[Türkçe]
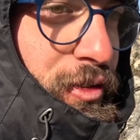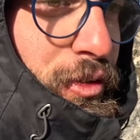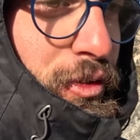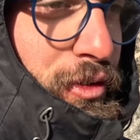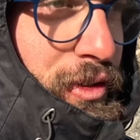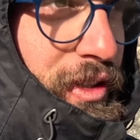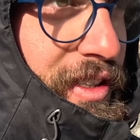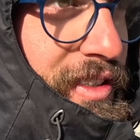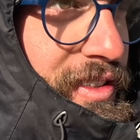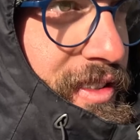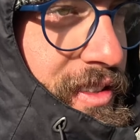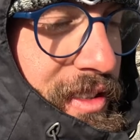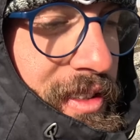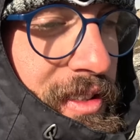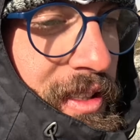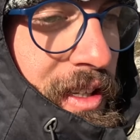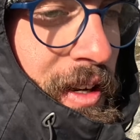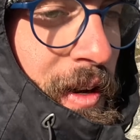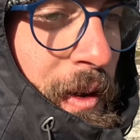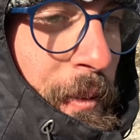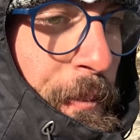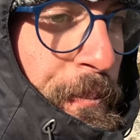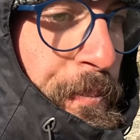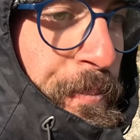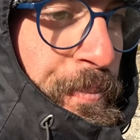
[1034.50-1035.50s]
not alsın.
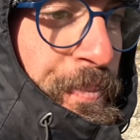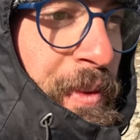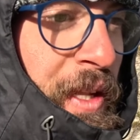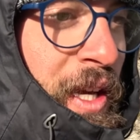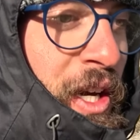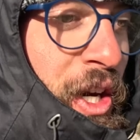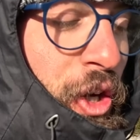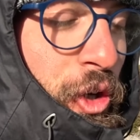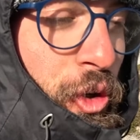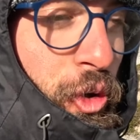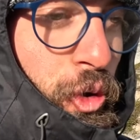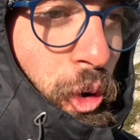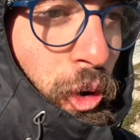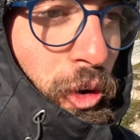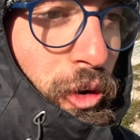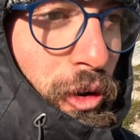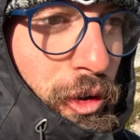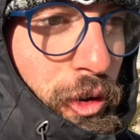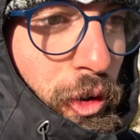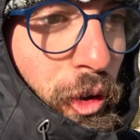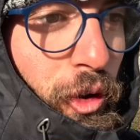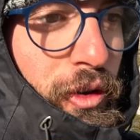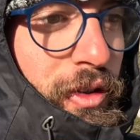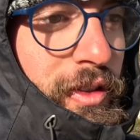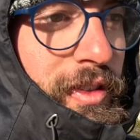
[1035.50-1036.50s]
Yolu
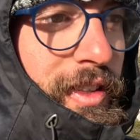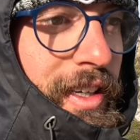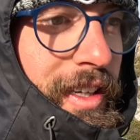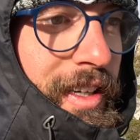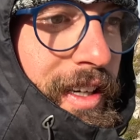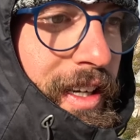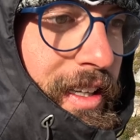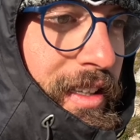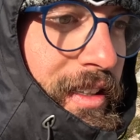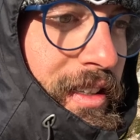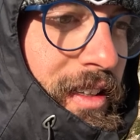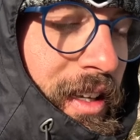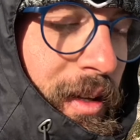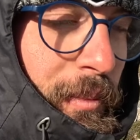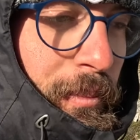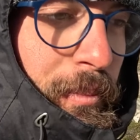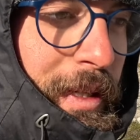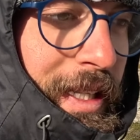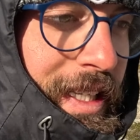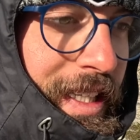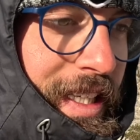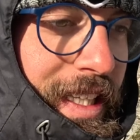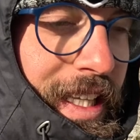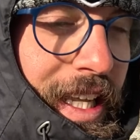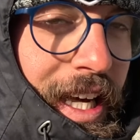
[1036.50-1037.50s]
gösteren
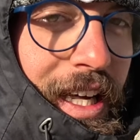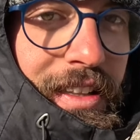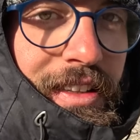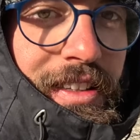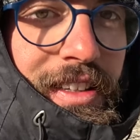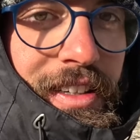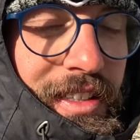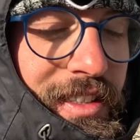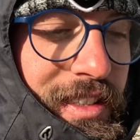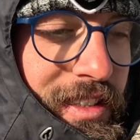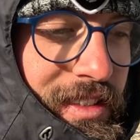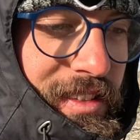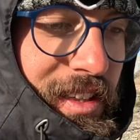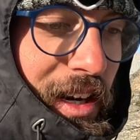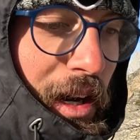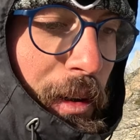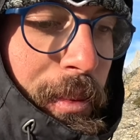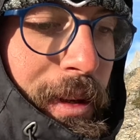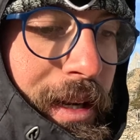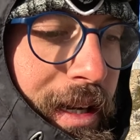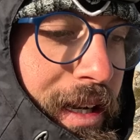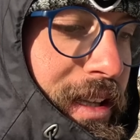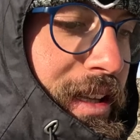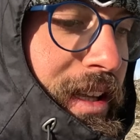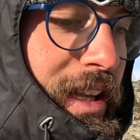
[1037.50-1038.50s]
bilgilendirici
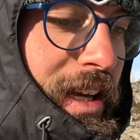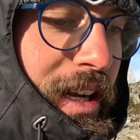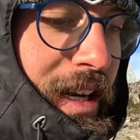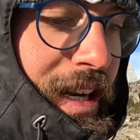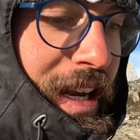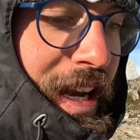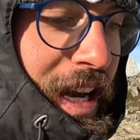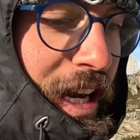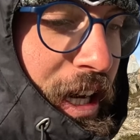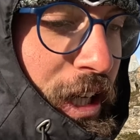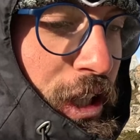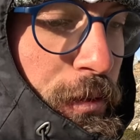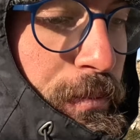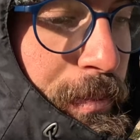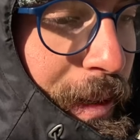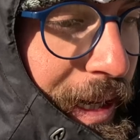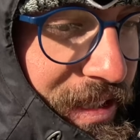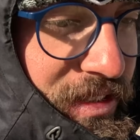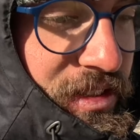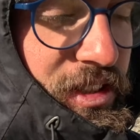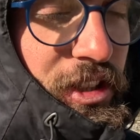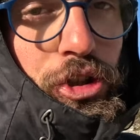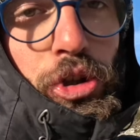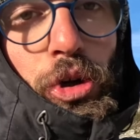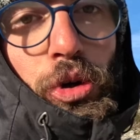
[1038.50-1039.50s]
tabelalar
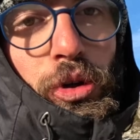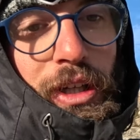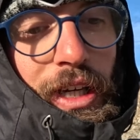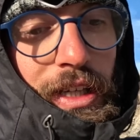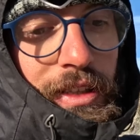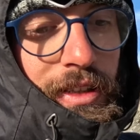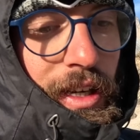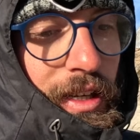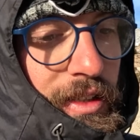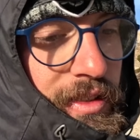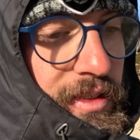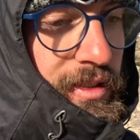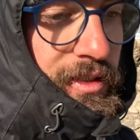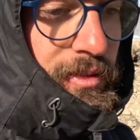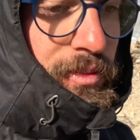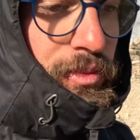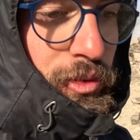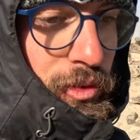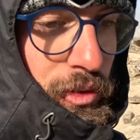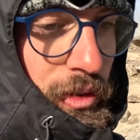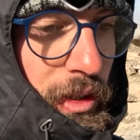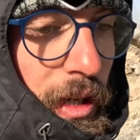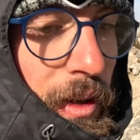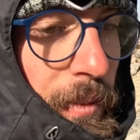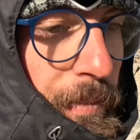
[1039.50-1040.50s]
bence çok yetersiz
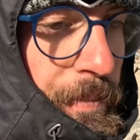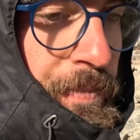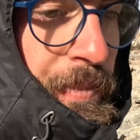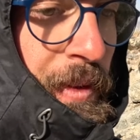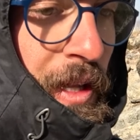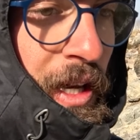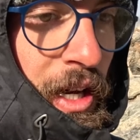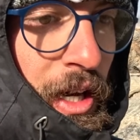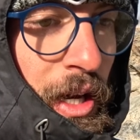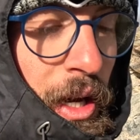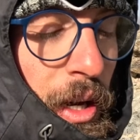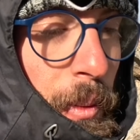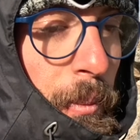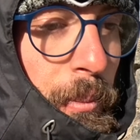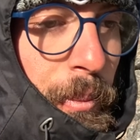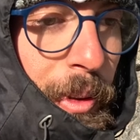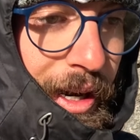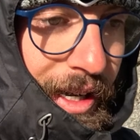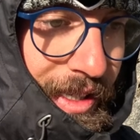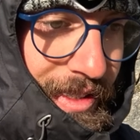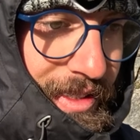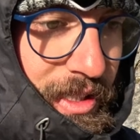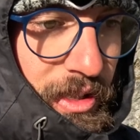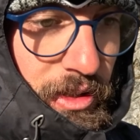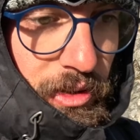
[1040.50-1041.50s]
burada.
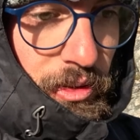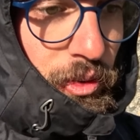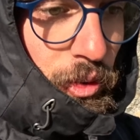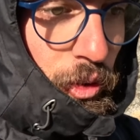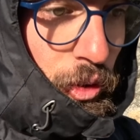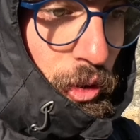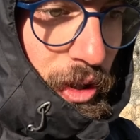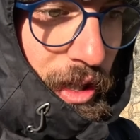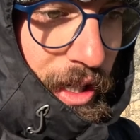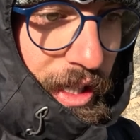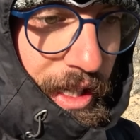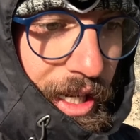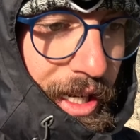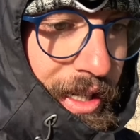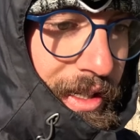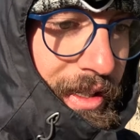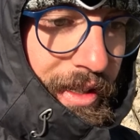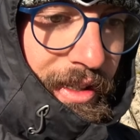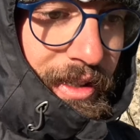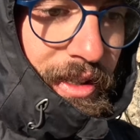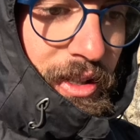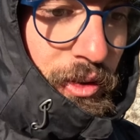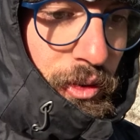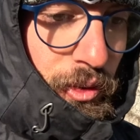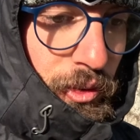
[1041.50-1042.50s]
Bazen öyle yerlere
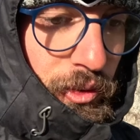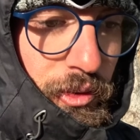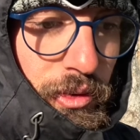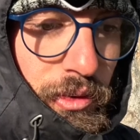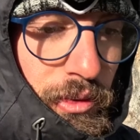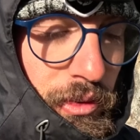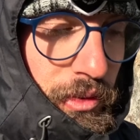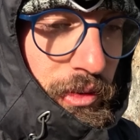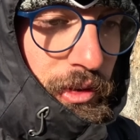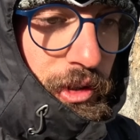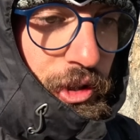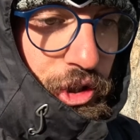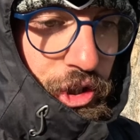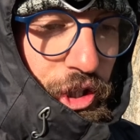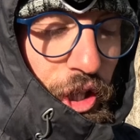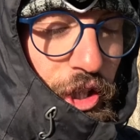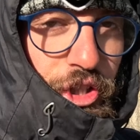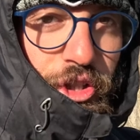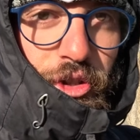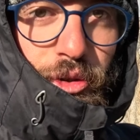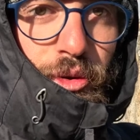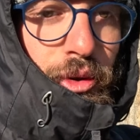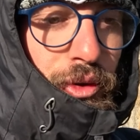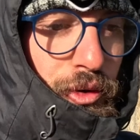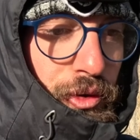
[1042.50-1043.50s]
giriyorsunuz ki
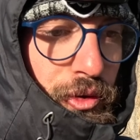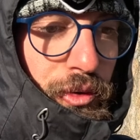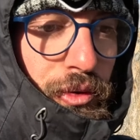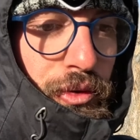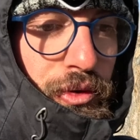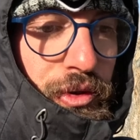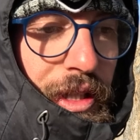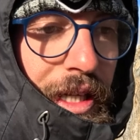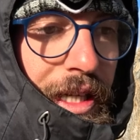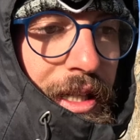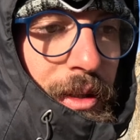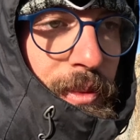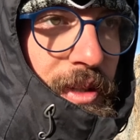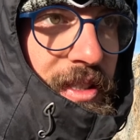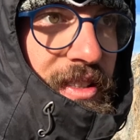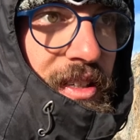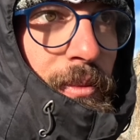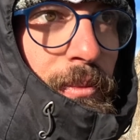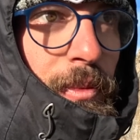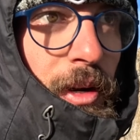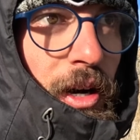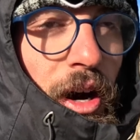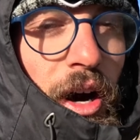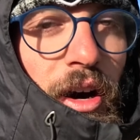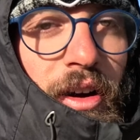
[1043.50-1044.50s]
şaşırıyorsunuz yani. Mesela
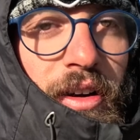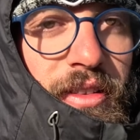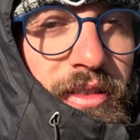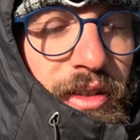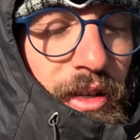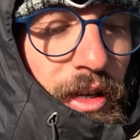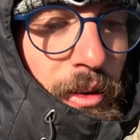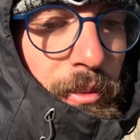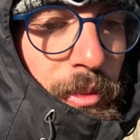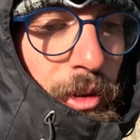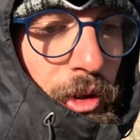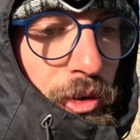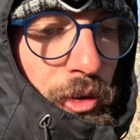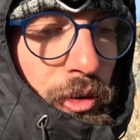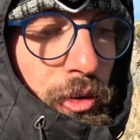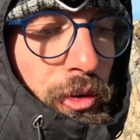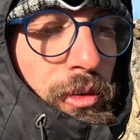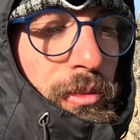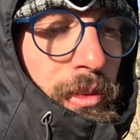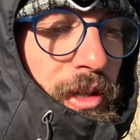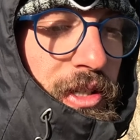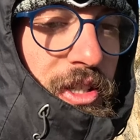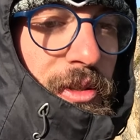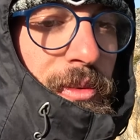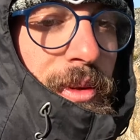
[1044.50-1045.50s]
ben haritaya bakıyorum
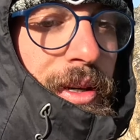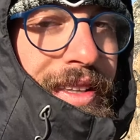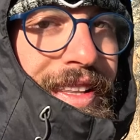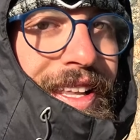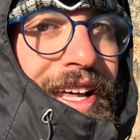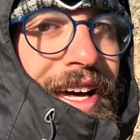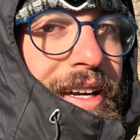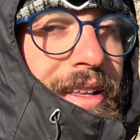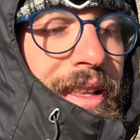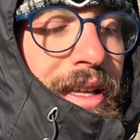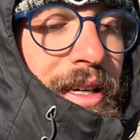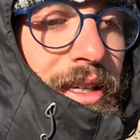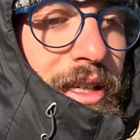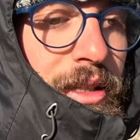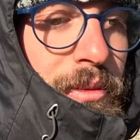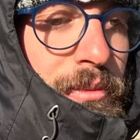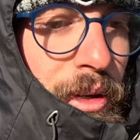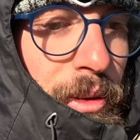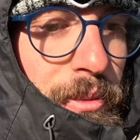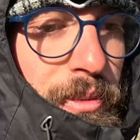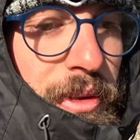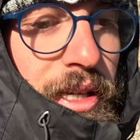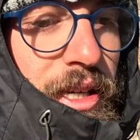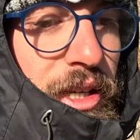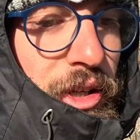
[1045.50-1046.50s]
acaba nereden
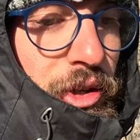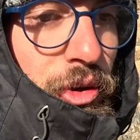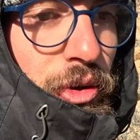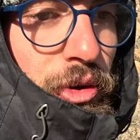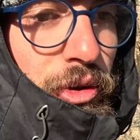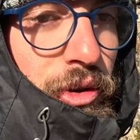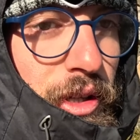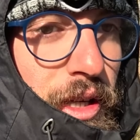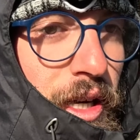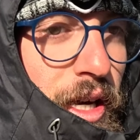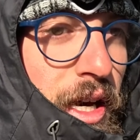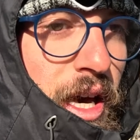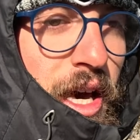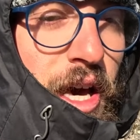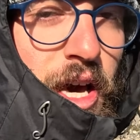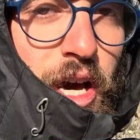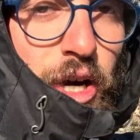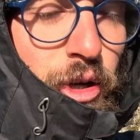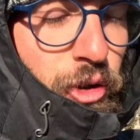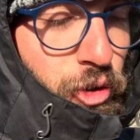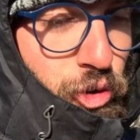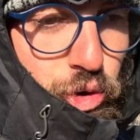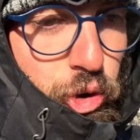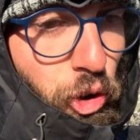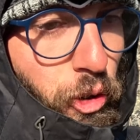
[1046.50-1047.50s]
gitmem gerekiyor diye.
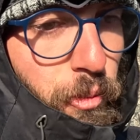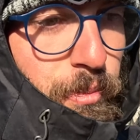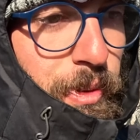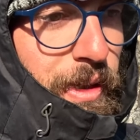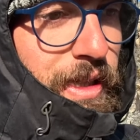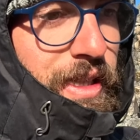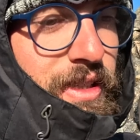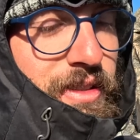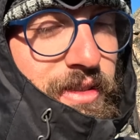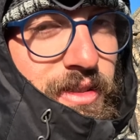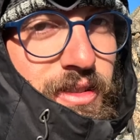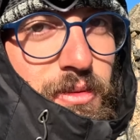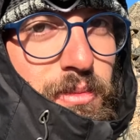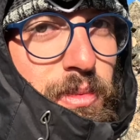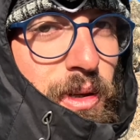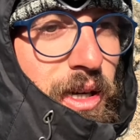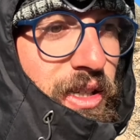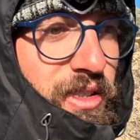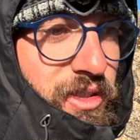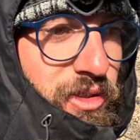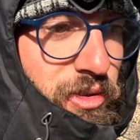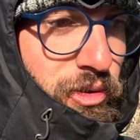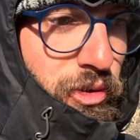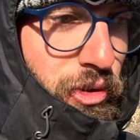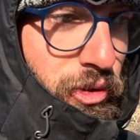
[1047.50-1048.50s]
Çok belirsiz
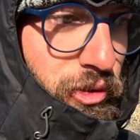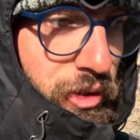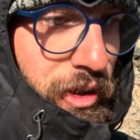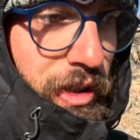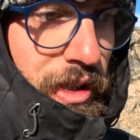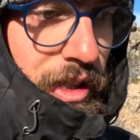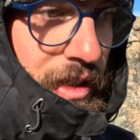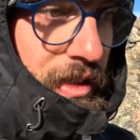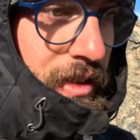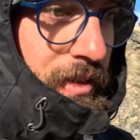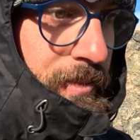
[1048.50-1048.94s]
bazı rotalar.